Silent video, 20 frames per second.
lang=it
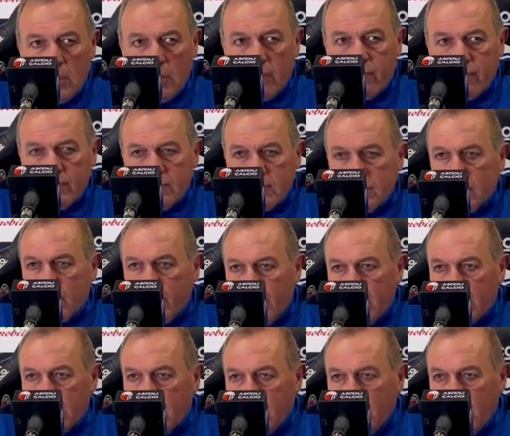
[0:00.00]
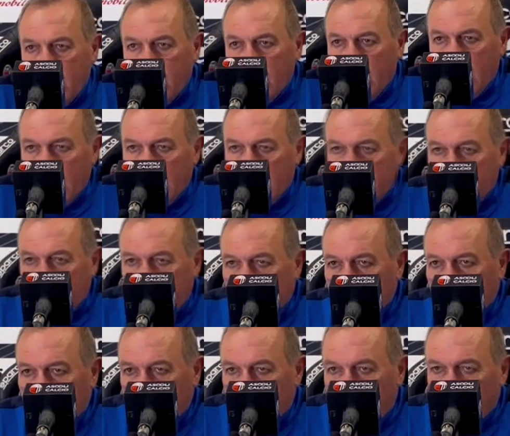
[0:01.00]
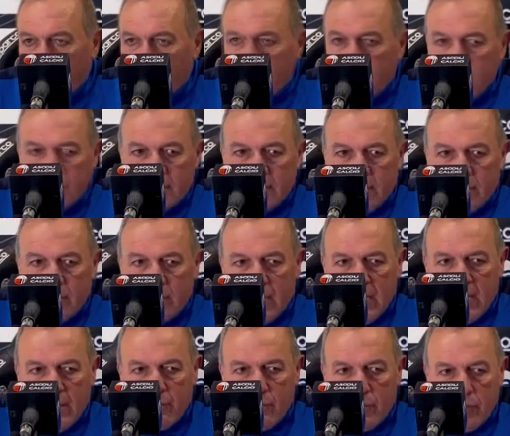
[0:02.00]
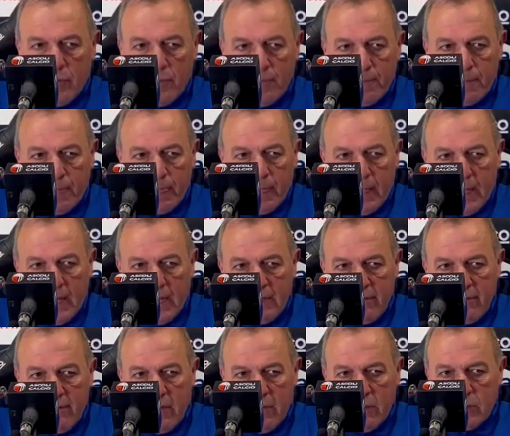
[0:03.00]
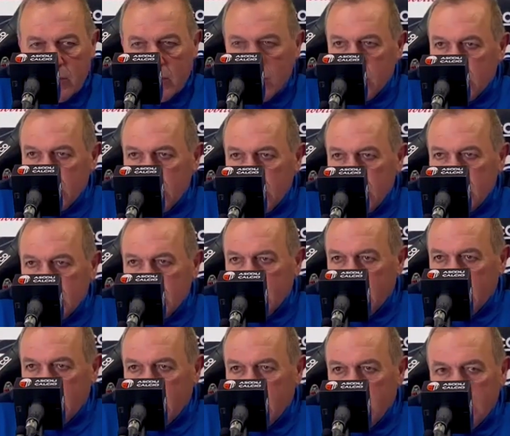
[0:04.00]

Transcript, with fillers: o fisico, ma anche quello della, del modo come siamo in campo a livello di concentrazione.